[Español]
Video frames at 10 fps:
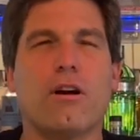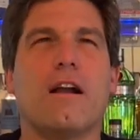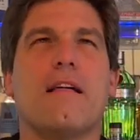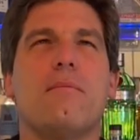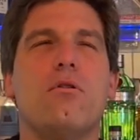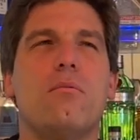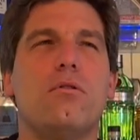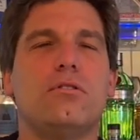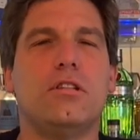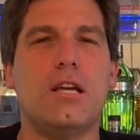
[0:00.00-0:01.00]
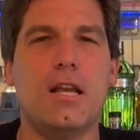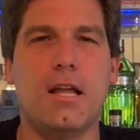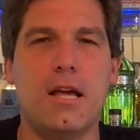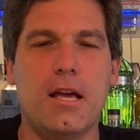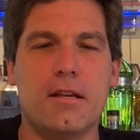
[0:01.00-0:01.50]
cardamomo,
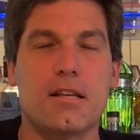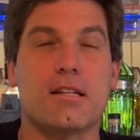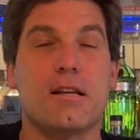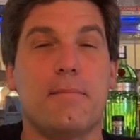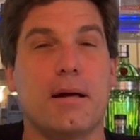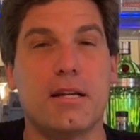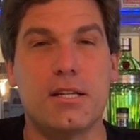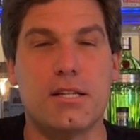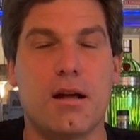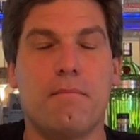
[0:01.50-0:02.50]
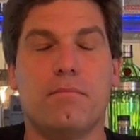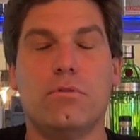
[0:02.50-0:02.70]
tiene zarzaparrilla,